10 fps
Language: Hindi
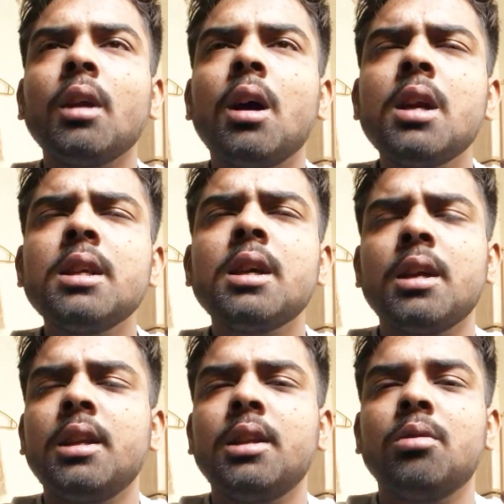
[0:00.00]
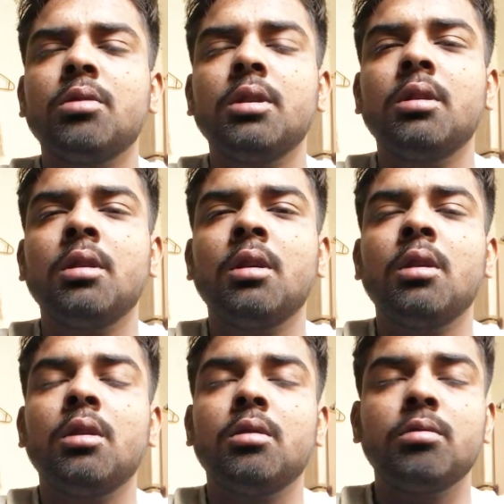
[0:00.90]
हर जगह की नहीं
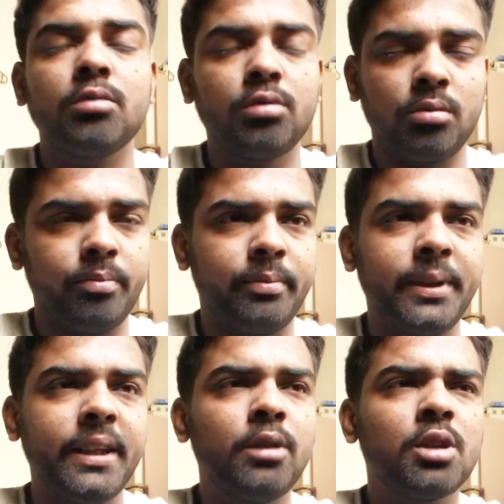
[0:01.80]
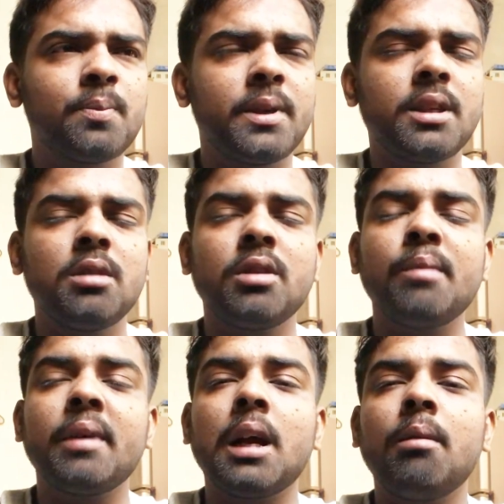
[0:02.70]
होती तो मेरी तो स्पेशल जो है
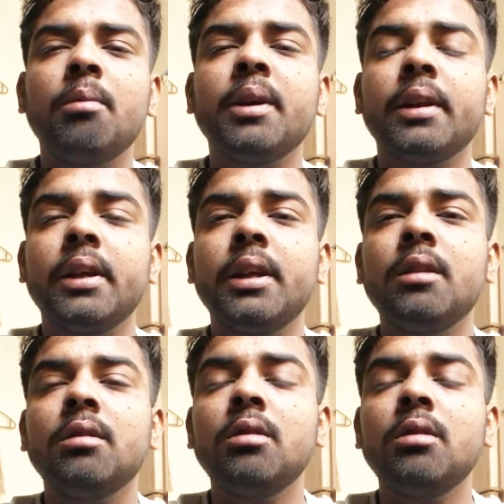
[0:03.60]
मनावा बेकरी की